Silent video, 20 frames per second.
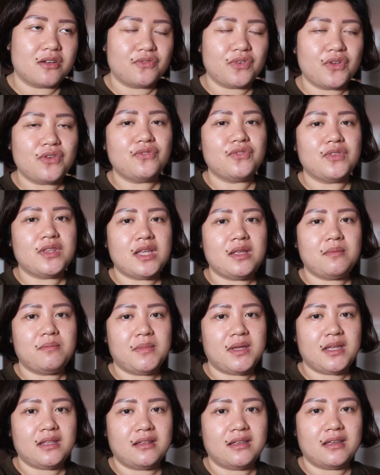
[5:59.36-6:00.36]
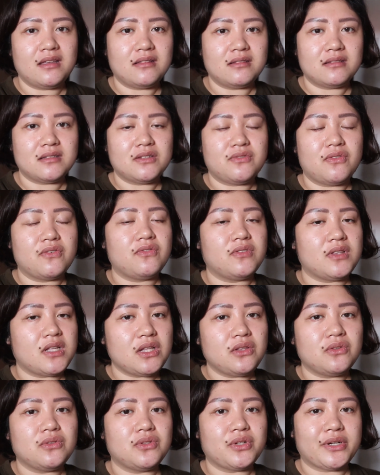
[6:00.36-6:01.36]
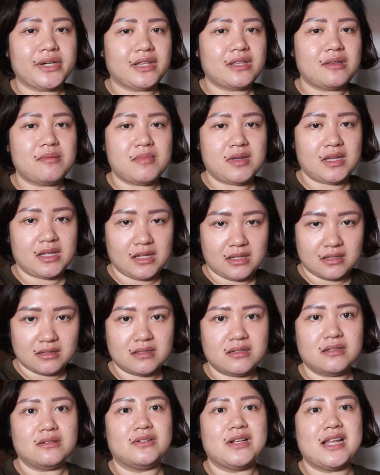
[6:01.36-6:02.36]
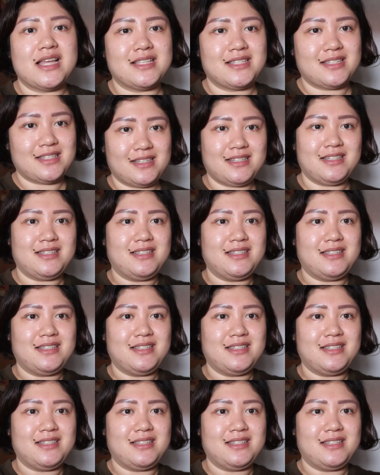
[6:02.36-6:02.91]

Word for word: 15 minutes, 15 to 30 minutes. So, let's see.